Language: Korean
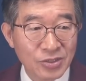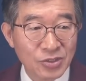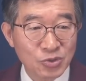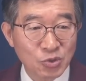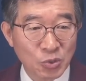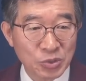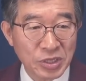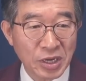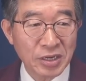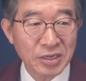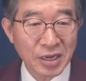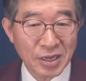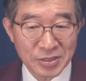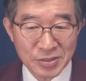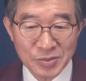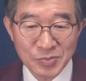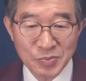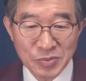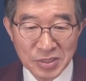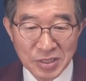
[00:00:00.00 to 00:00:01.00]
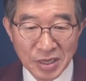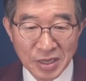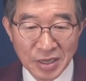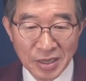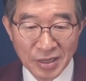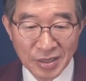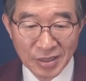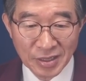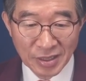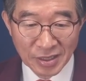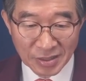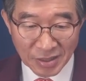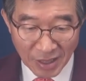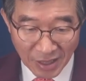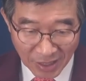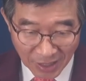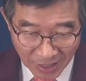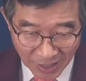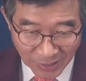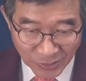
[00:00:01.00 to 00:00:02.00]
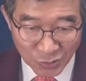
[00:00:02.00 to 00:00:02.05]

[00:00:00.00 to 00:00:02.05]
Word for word: 조작을 한 겁니다. 이렇게 다